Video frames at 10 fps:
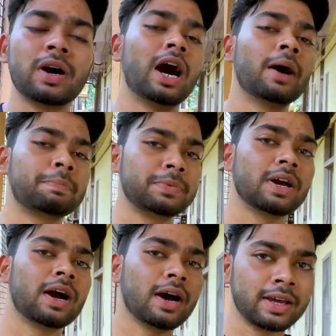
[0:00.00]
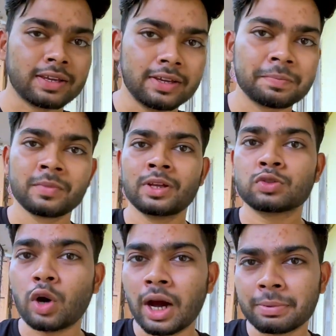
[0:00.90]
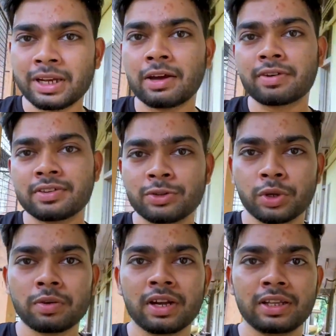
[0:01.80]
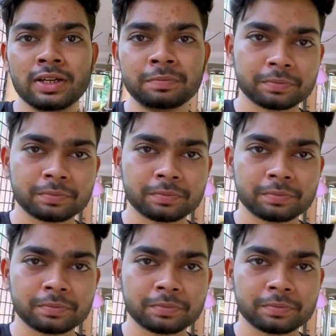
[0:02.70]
आप यहाँ आएंगे सो so आपकी लाइफ कैसी होने वाली है